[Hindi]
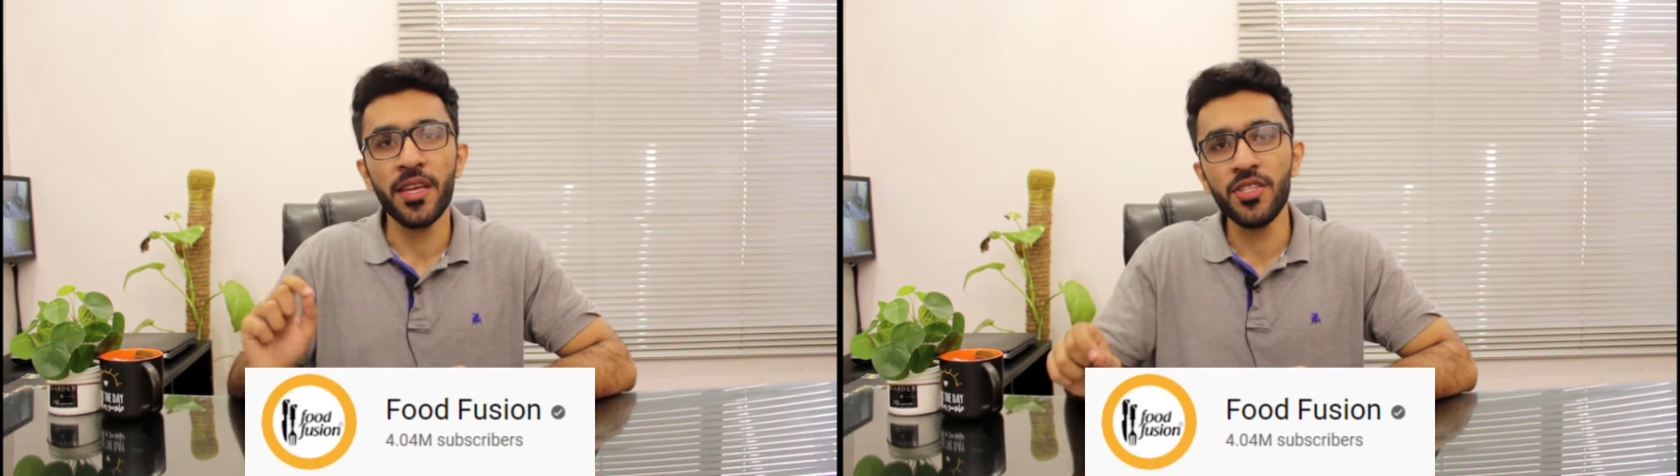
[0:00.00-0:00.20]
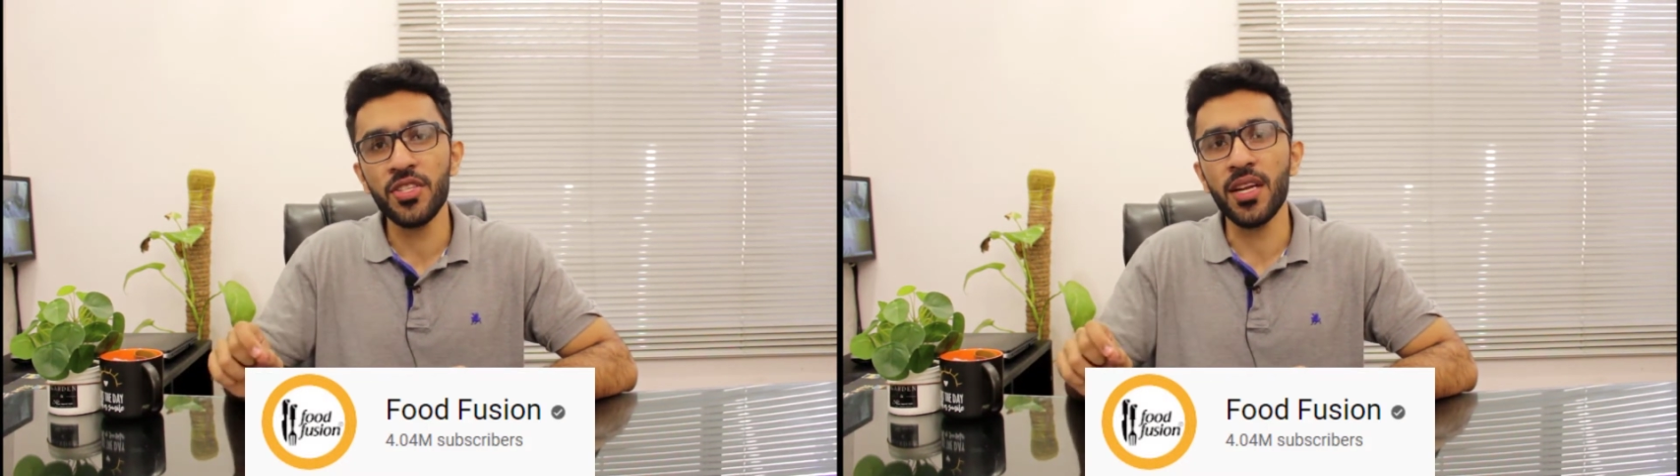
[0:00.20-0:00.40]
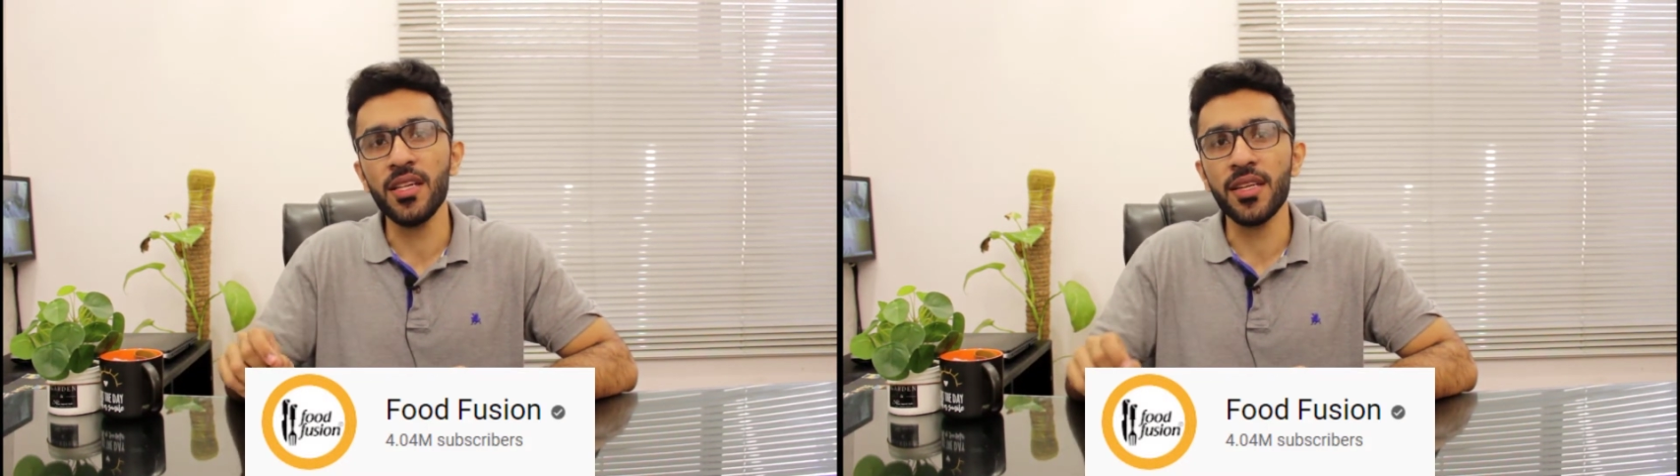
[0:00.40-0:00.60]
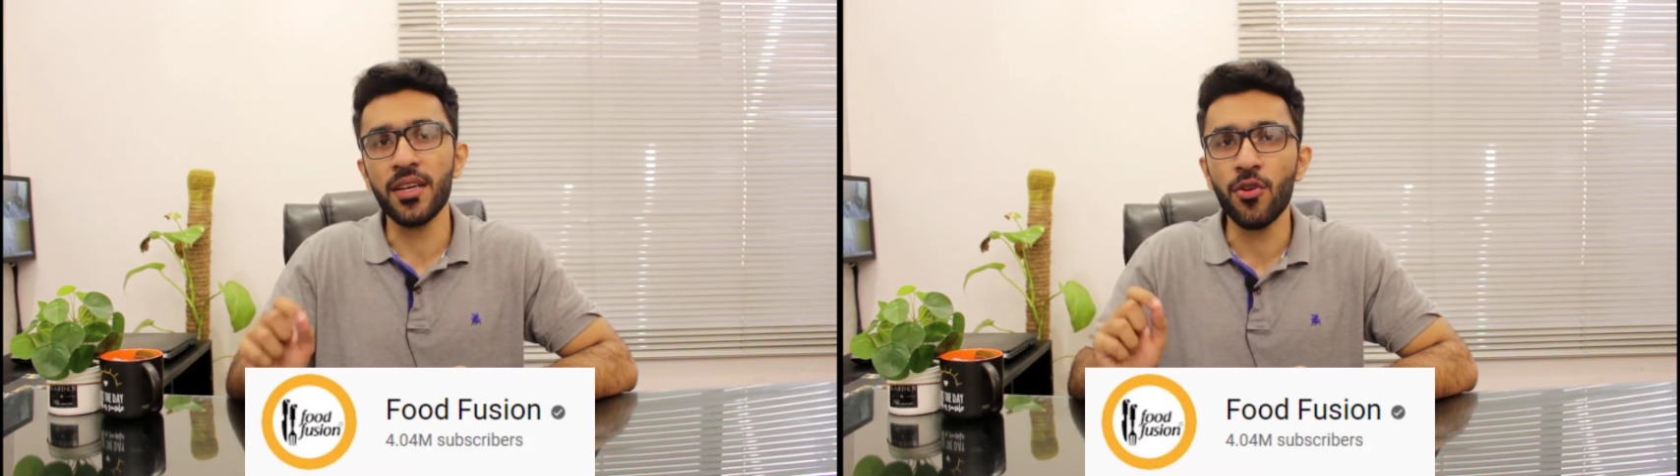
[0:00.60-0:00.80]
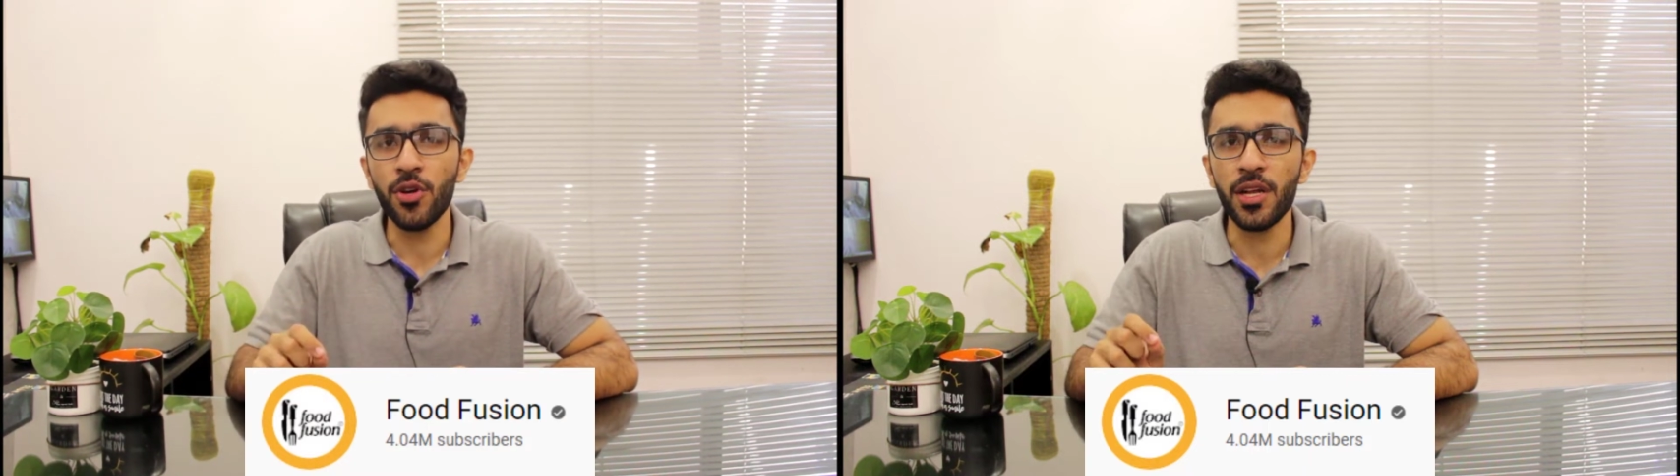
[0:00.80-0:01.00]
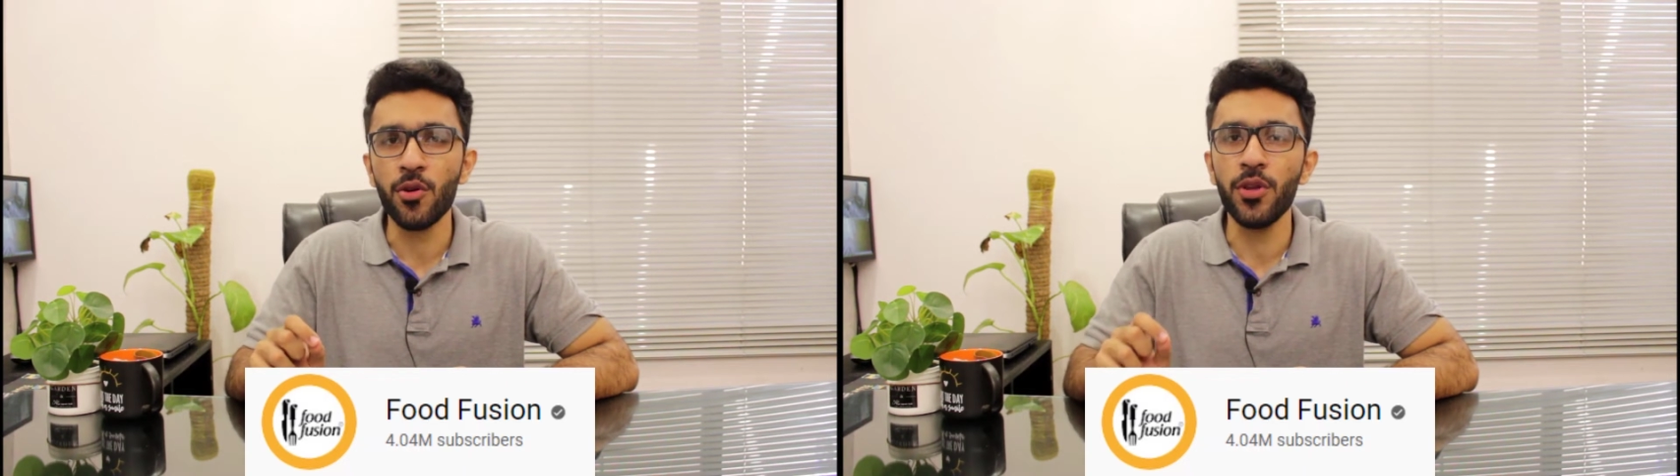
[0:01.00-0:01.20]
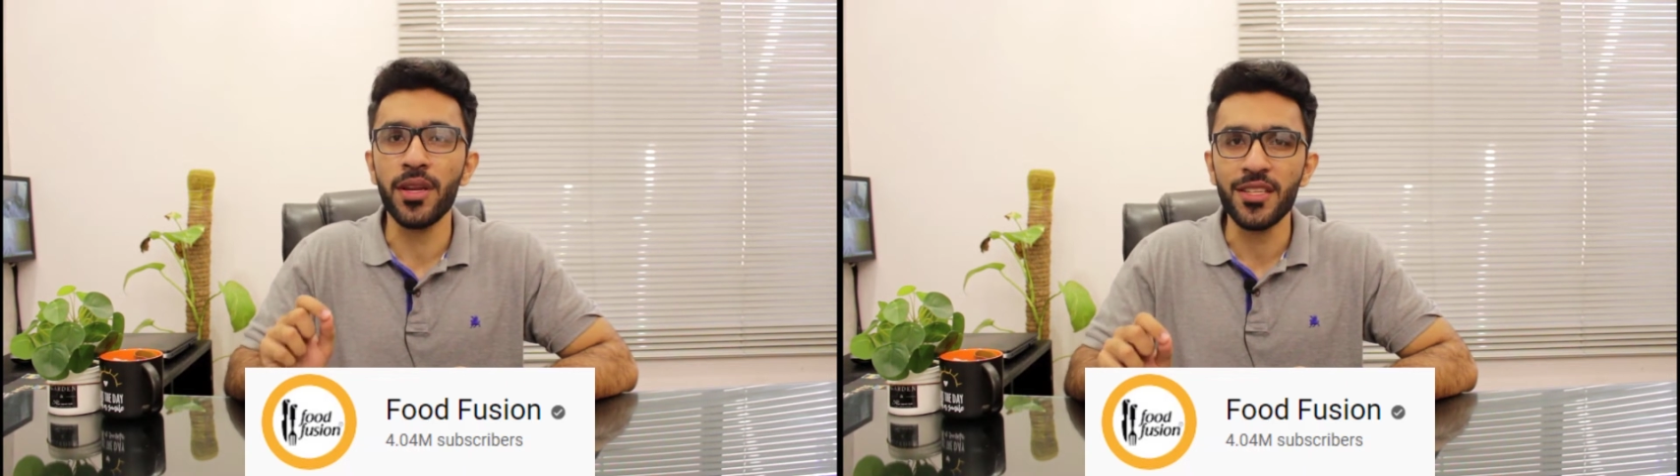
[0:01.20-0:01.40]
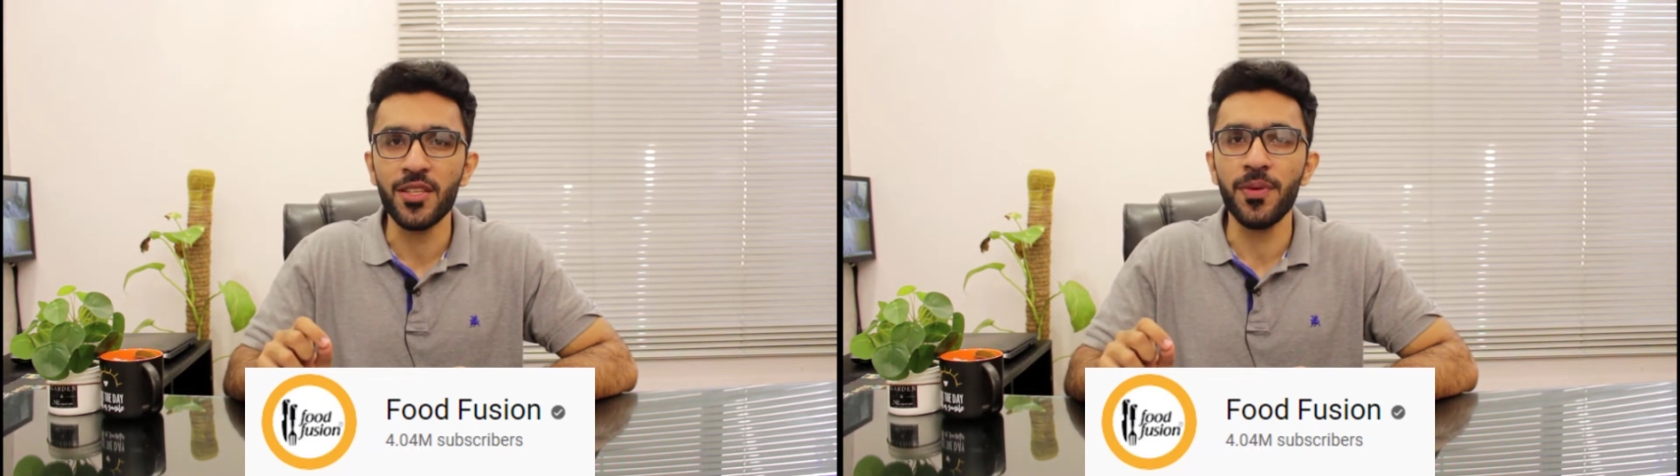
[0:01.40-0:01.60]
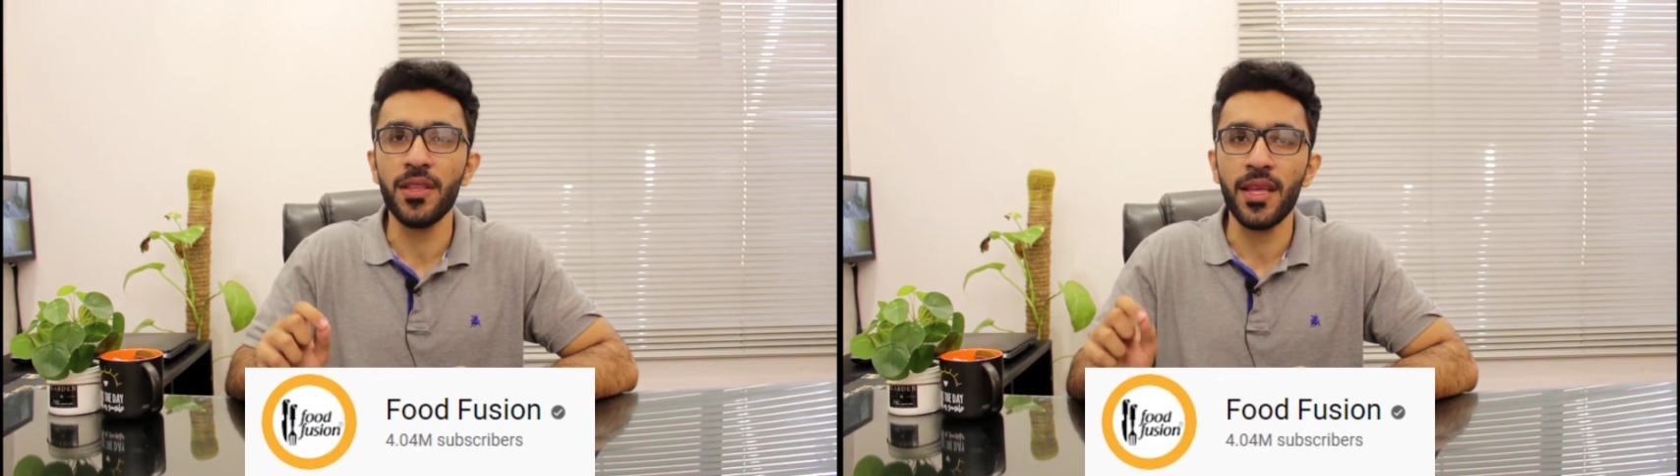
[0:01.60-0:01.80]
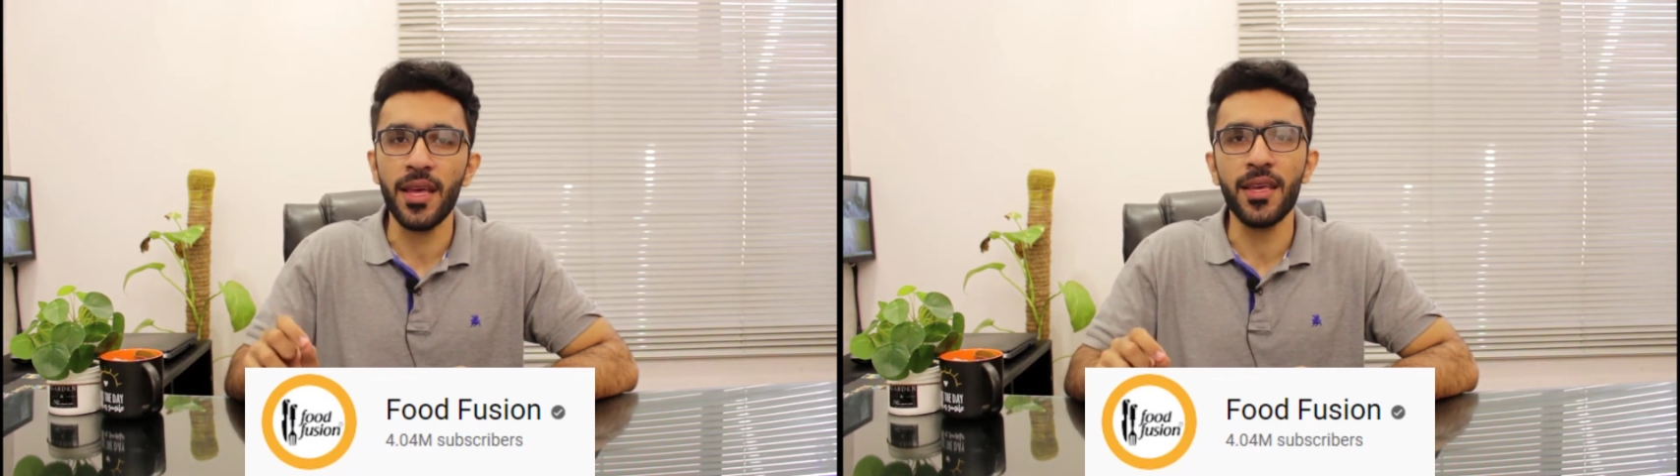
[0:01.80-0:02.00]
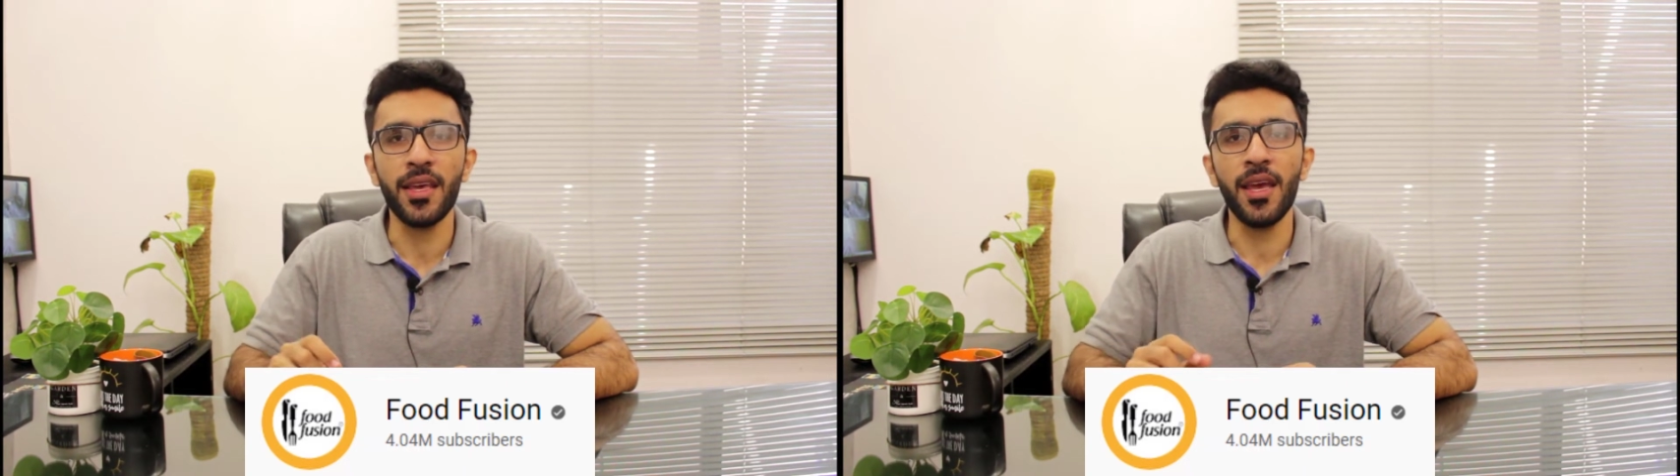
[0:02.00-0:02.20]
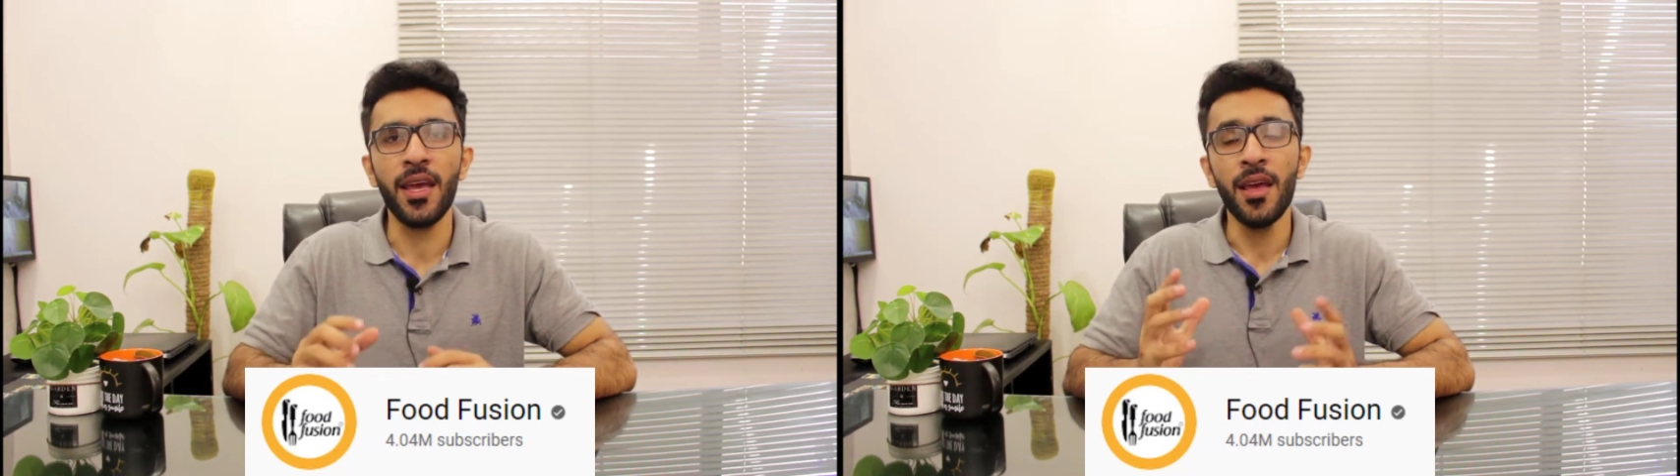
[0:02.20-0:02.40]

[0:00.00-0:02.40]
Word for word: इस चैनल से कोई ना कोई रेसिपी देख के